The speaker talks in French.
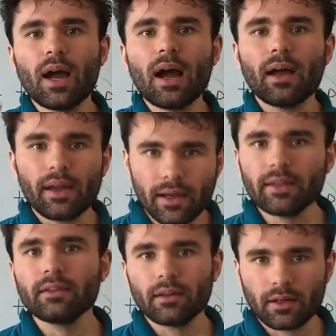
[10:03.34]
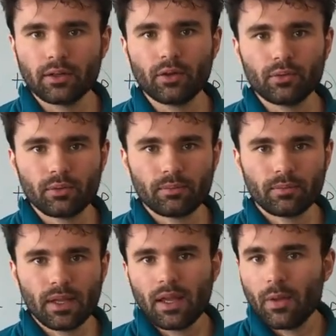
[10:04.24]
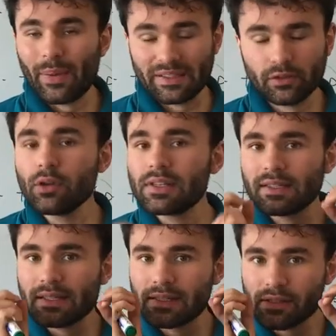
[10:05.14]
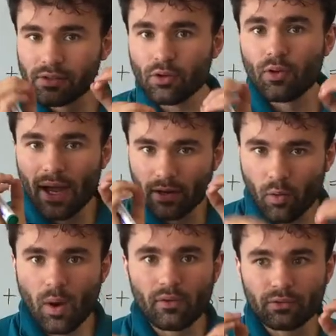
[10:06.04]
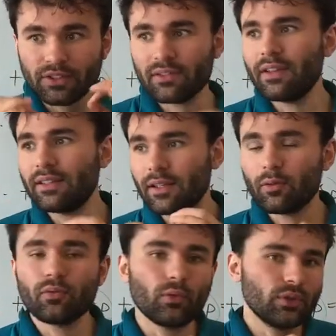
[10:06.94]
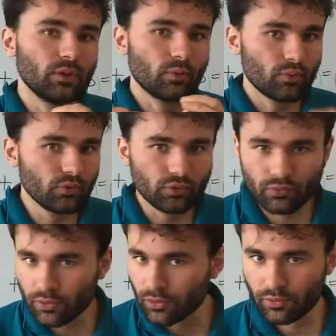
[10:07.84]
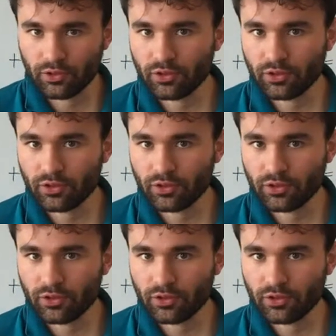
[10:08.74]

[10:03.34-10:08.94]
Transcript: à N inconnus parce que c'est ce à quoi vous avez été confronté le plus souvent dans votre